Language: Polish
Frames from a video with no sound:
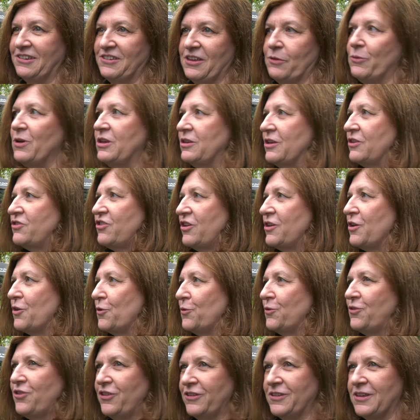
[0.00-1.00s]
i całej naszej
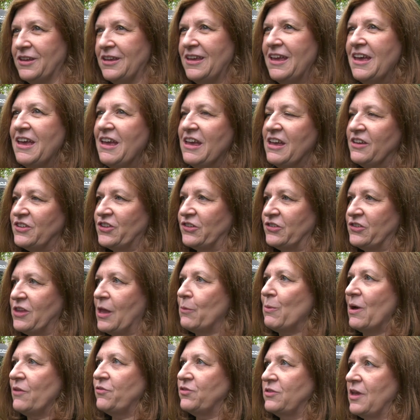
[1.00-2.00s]
rodziny,
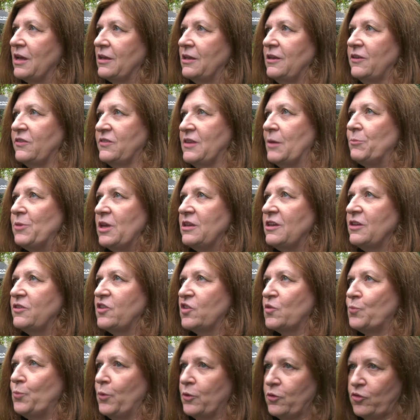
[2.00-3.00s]
została w taki
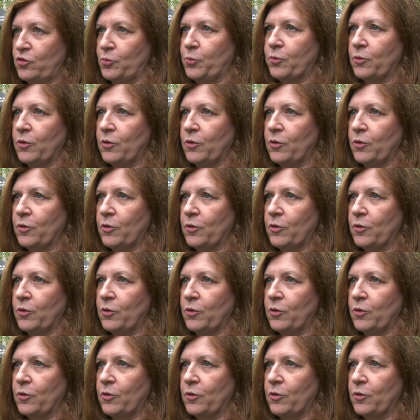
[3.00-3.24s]
znamienity sposób